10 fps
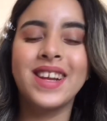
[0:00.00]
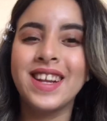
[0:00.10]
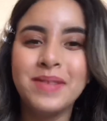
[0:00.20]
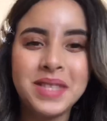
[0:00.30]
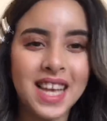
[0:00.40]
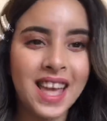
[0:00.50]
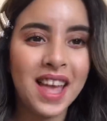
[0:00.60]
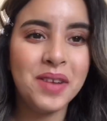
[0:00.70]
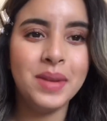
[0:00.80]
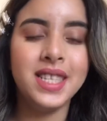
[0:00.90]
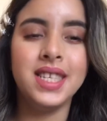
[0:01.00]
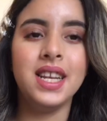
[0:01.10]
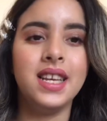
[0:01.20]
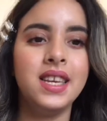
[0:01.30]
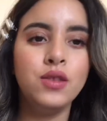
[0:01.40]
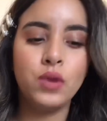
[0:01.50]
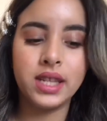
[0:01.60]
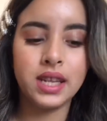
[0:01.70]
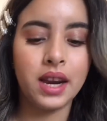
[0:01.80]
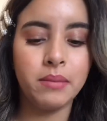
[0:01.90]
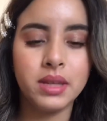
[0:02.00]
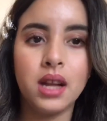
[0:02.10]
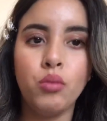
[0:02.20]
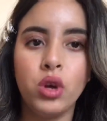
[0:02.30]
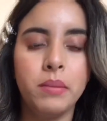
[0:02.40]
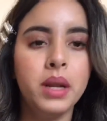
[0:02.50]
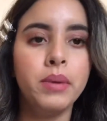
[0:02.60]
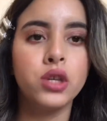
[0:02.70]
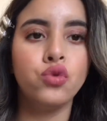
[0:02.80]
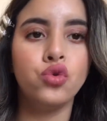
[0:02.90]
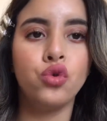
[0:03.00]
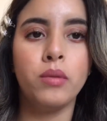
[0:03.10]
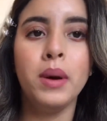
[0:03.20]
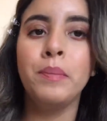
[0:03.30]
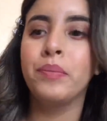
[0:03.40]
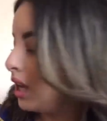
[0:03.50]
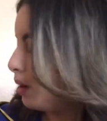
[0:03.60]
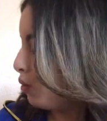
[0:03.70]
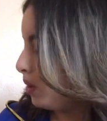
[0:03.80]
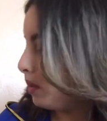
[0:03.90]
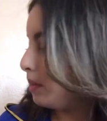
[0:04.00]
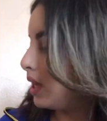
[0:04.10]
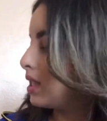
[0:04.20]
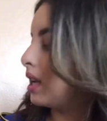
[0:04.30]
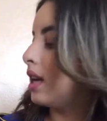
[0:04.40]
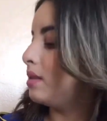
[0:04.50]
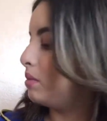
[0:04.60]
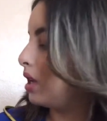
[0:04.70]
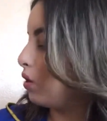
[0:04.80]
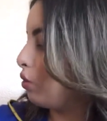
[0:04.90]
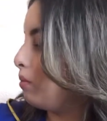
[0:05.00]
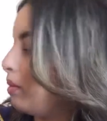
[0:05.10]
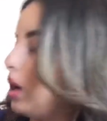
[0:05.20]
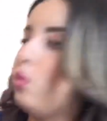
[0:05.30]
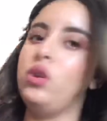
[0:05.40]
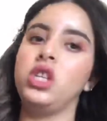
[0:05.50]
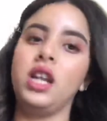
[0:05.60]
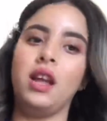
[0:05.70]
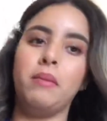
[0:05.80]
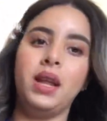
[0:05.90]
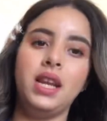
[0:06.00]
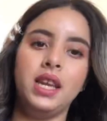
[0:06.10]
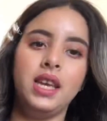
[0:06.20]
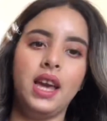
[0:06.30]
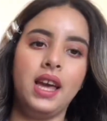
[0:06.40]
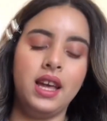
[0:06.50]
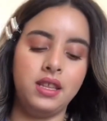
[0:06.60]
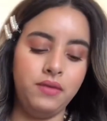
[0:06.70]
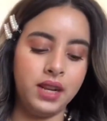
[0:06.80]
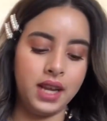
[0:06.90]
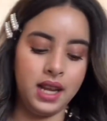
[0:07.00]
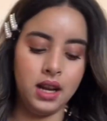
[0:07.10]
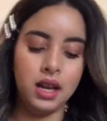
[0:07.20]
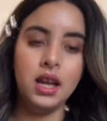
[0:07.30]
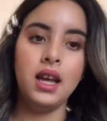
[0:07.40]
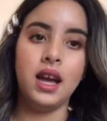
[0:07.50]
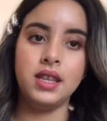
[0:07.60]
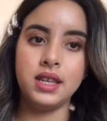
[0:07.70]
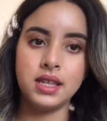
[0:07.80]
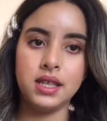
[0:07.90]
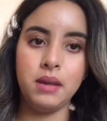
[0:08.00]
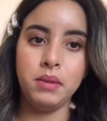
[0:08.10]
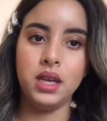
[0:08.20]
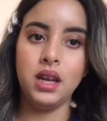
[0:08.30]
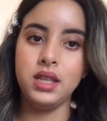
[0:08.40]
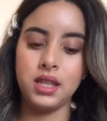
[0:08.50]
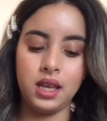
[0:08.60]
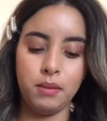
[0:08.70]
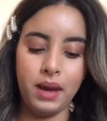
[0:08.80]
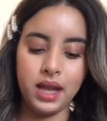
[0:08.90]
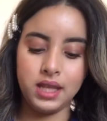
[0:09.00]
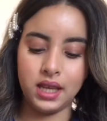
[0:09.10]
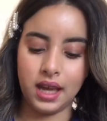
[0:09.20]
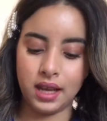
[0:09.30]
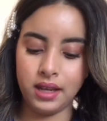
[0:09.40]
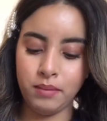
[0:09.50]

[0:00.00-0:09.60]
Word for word: لبسه كامله ديال العيد ولا ديال رمضان المهم اللي بغيتو نتوما المهم البنات غادي نبدا لكم باول جلابه اللي هي هذه في الكحل هذه خزاميه حتى هي بحال ديالي